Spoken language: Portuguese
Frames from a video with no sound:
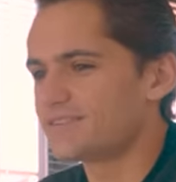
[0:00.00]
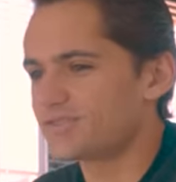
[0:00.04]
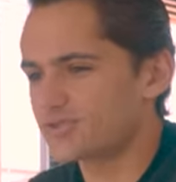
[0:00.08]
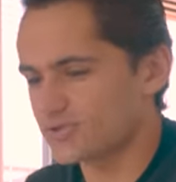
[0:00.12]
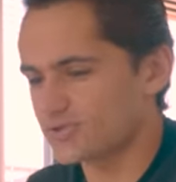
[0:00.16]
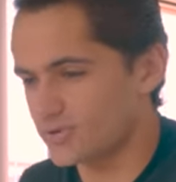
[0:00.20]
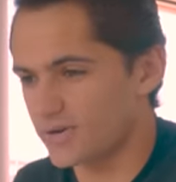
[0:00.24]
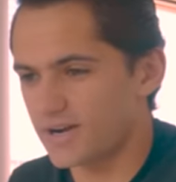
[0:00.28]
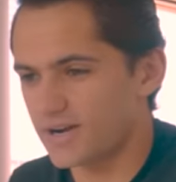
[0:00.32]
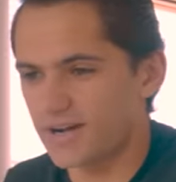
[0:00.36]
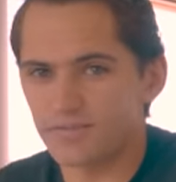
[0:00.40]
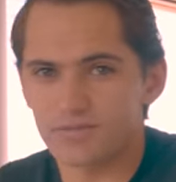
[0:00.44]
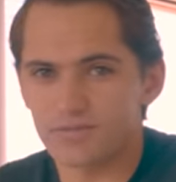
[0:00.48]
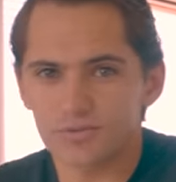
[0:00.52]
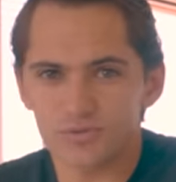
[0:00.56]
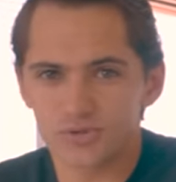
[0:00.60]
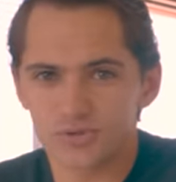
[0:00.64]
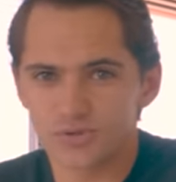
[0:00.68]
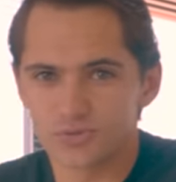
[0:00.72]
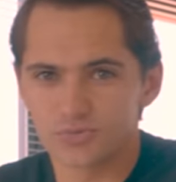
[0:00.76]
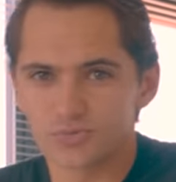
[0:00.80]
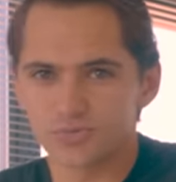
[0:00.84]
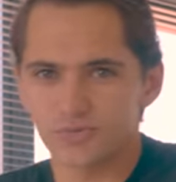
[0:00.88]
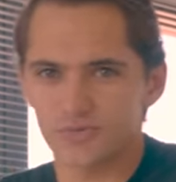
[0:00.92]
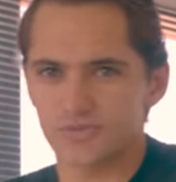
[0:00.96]
jogavam
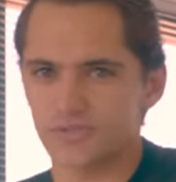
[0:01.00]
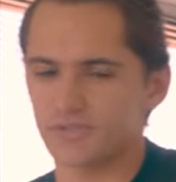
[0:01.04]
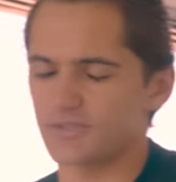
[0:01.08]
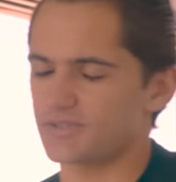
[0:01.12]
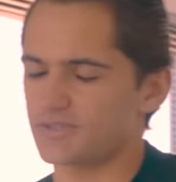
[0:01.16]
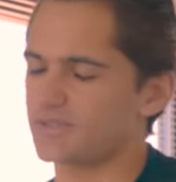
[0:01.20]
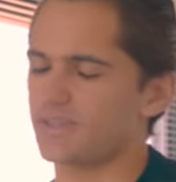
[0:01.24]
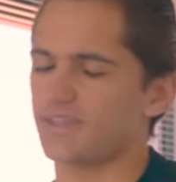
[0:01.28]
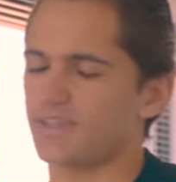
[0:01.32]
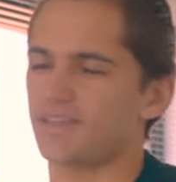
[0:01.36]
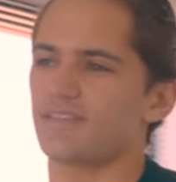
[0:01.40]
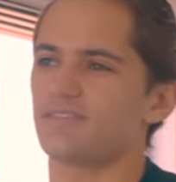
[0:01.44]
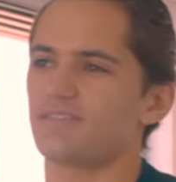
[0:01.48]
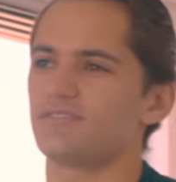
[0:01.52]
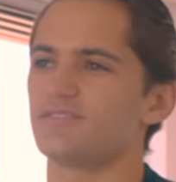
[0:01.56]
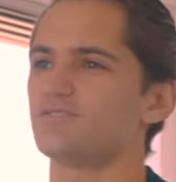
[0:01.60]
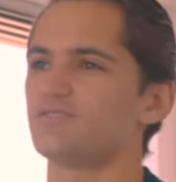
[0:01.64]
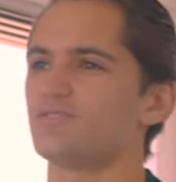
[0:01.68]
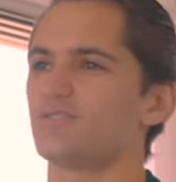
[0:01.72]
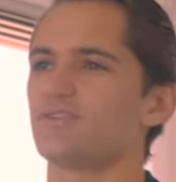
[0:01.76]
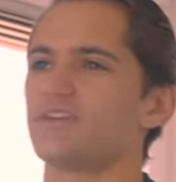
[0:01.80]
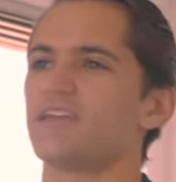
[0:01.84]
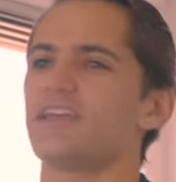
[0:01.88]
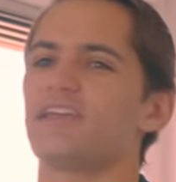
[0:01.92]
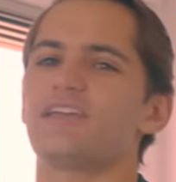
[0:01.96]
juntos é,
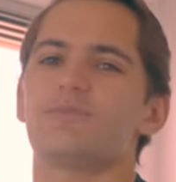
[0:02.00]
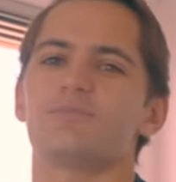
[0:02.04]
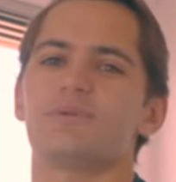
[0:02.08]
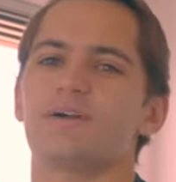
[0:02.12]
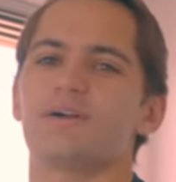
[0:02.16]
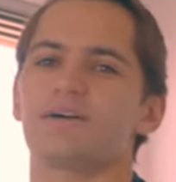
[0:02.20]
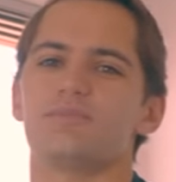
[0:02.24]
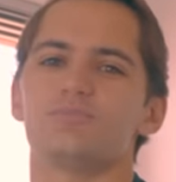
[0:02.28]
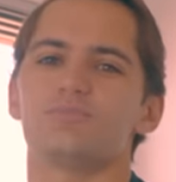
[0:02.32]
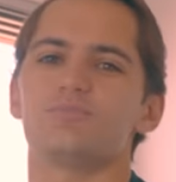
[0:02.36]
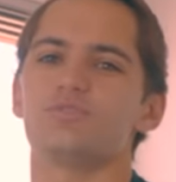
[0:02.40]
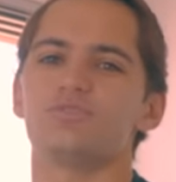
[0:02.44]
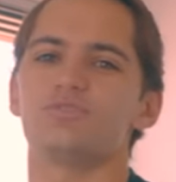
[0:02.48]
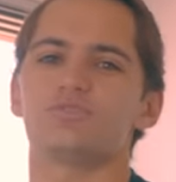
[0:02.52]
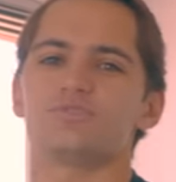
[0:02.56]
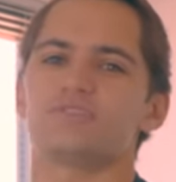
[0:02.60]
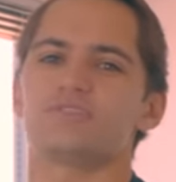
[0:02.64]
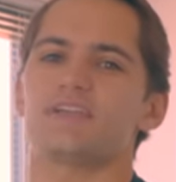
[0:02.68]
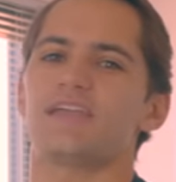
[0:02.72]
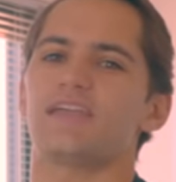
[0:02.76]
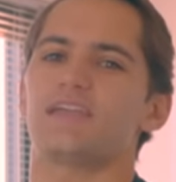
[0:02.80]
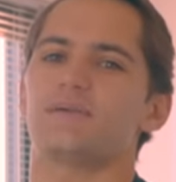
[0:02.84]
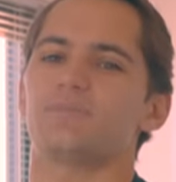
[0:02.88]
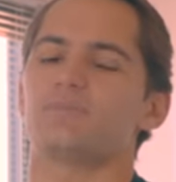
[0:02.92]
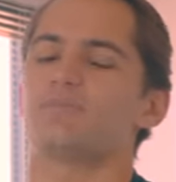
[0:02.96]
videogame há muito
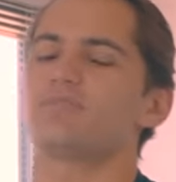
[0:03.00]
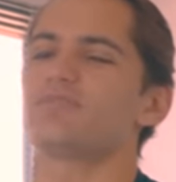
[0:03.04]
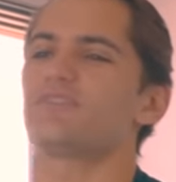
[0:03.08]
tempo,